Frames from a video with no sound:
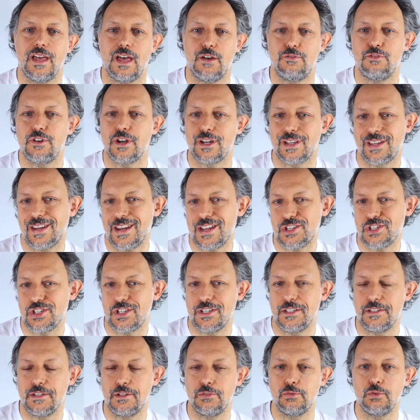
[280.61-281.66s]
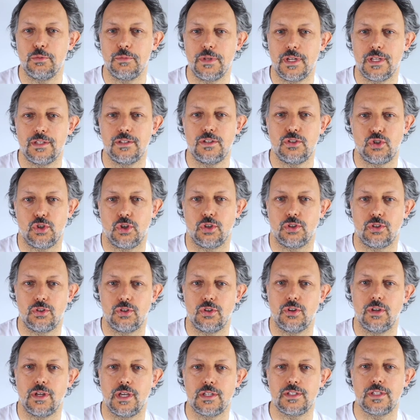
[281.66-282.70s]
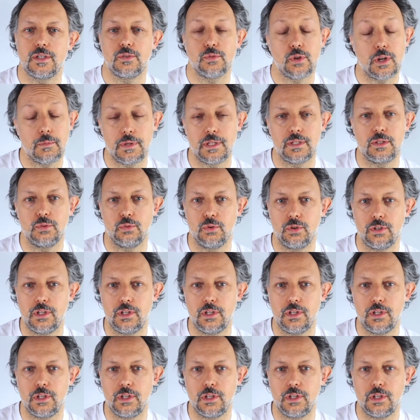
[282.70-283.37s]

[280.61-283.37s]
a far crescere nel 2018 è sicuramente